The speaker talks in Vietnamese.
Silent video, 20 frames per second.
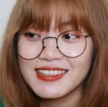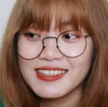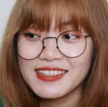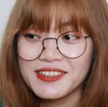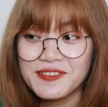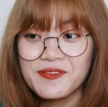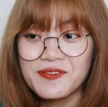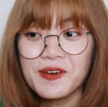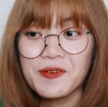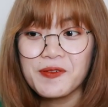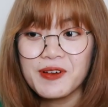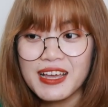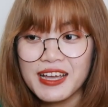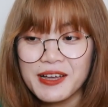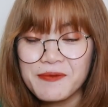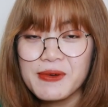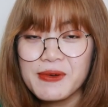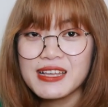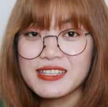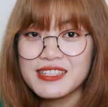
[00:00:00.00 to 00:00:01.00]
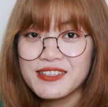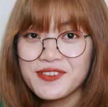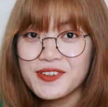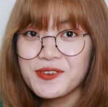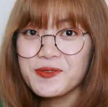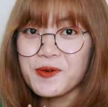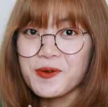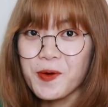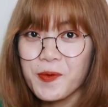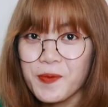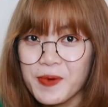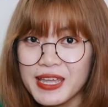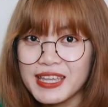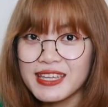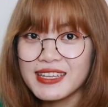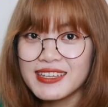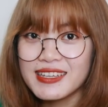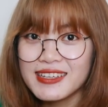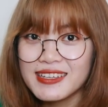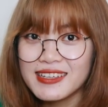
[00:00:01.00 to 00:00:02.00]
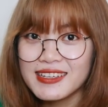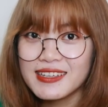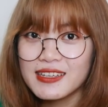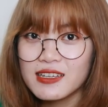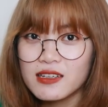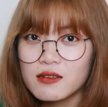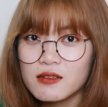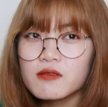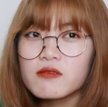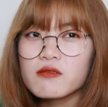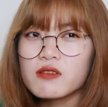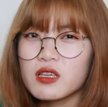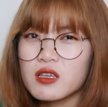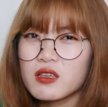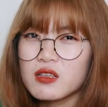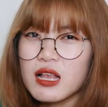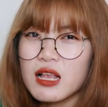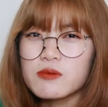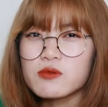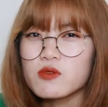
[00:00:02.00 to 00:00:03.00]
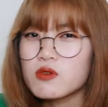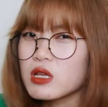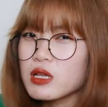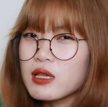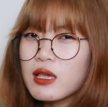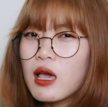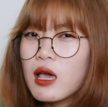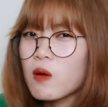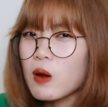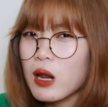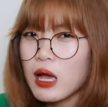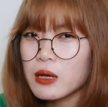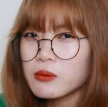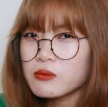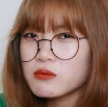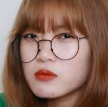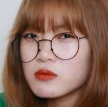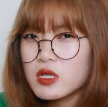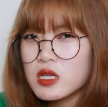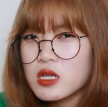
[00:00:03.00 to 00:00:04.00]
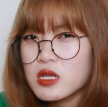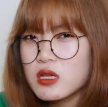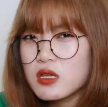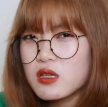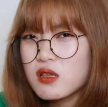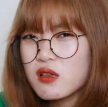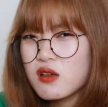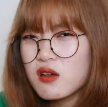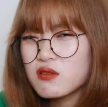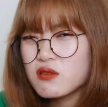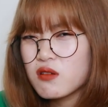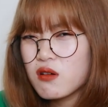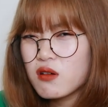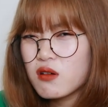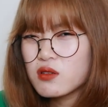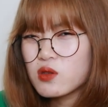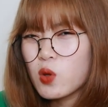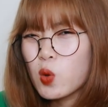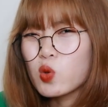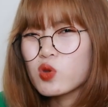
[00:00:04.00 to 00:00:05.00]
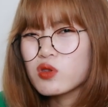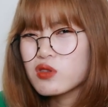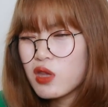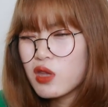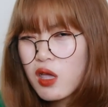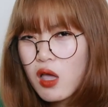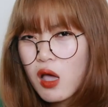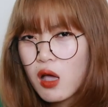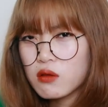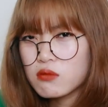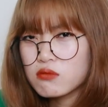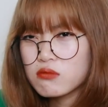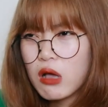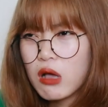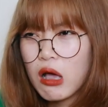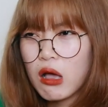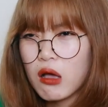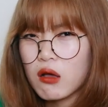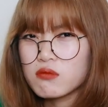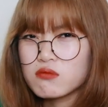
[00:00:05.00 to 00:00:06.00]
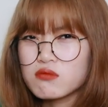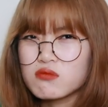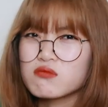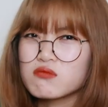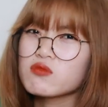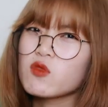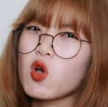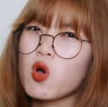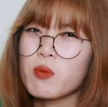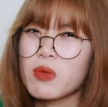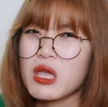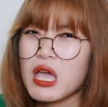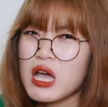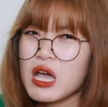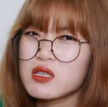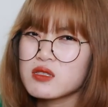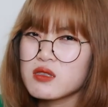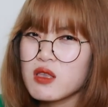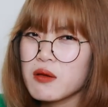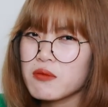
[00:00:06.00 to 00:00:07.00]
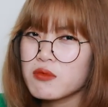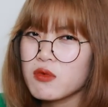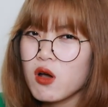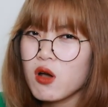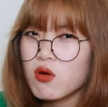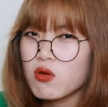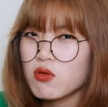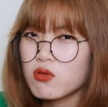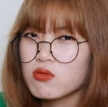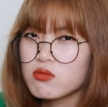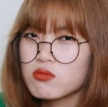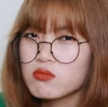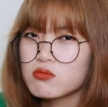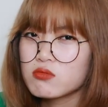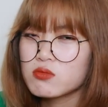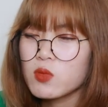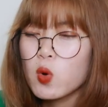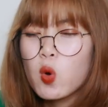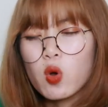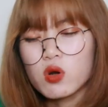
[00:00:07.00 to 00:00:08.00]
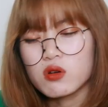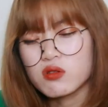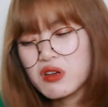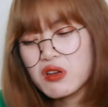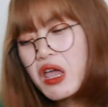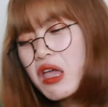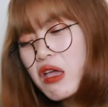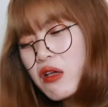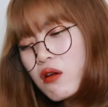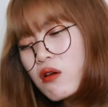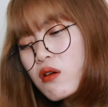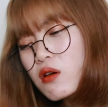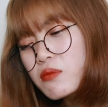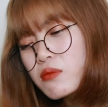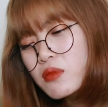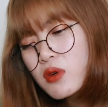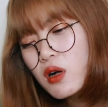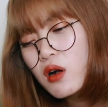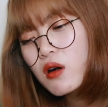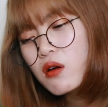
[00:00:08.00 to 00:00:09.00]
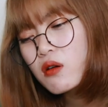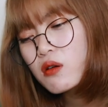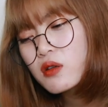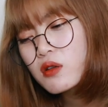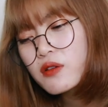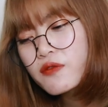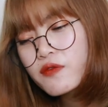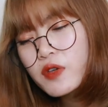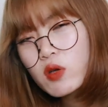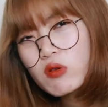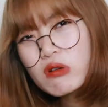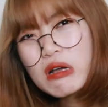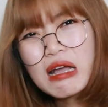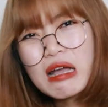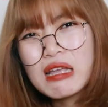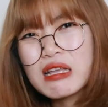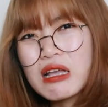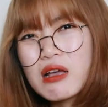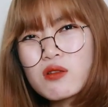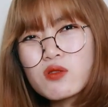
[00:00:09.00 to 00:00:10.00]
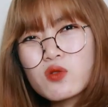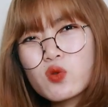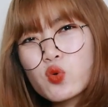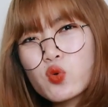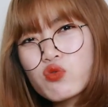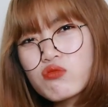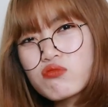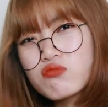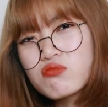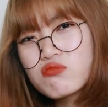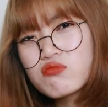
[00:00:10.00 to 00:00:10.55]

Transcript: Thì mong là các bạn sẽ vẫn ủng hộ mình. Vì làm du lịch nghèo lắm, đi chơi tốn tiền mà có mấy ai xem đâu. Buồn ghê gớm cơ, view càng ngày càng tụt.